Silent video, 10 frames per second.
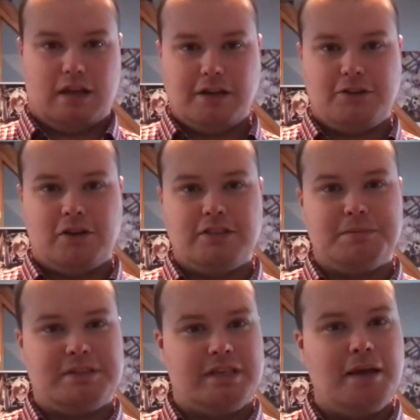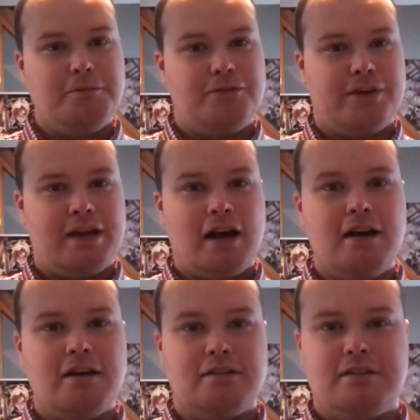Dadurch könnt ihr mit jedem
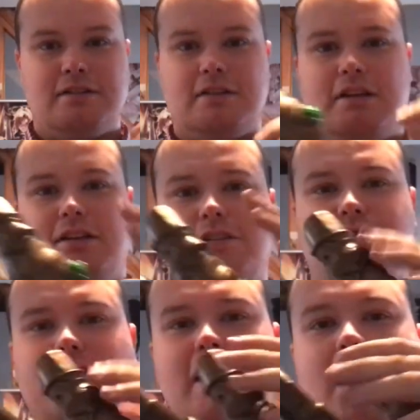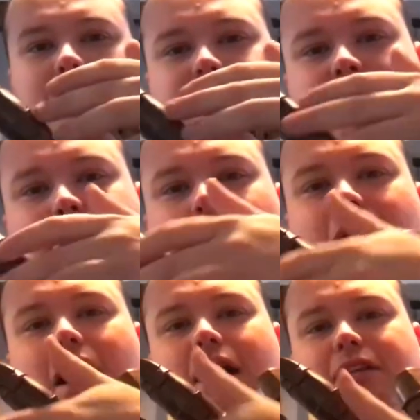Finger die Finger
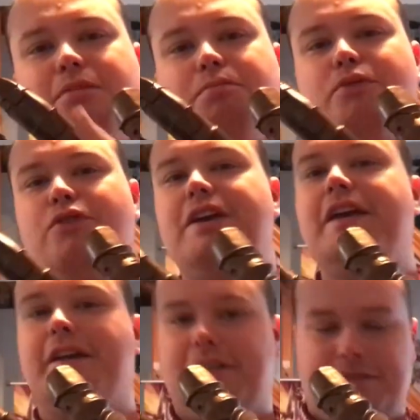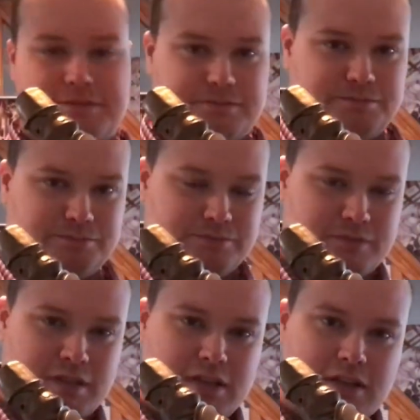separat bewegen.
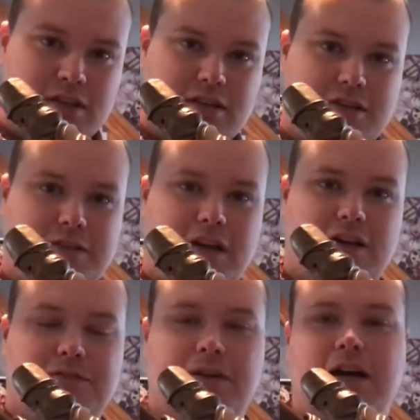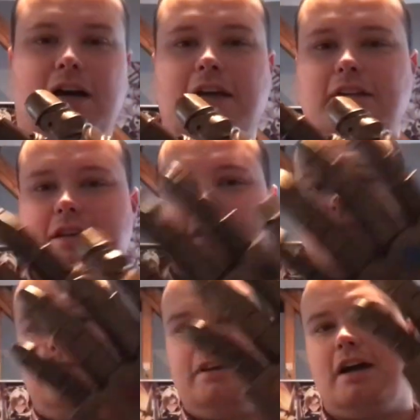Das wir greifen rein, jeder
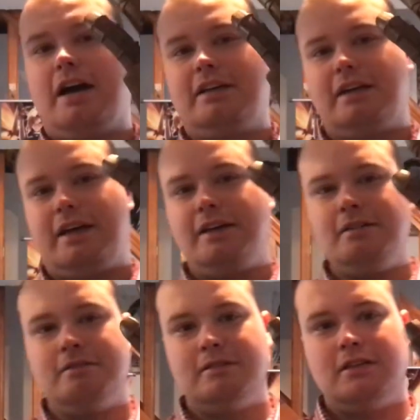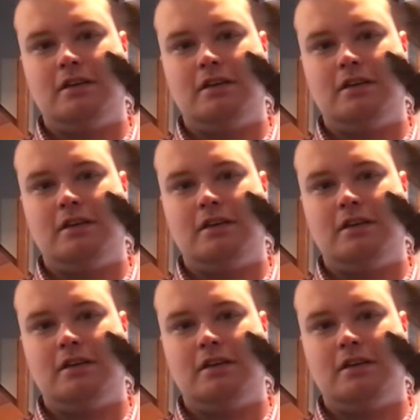Finger einen Ring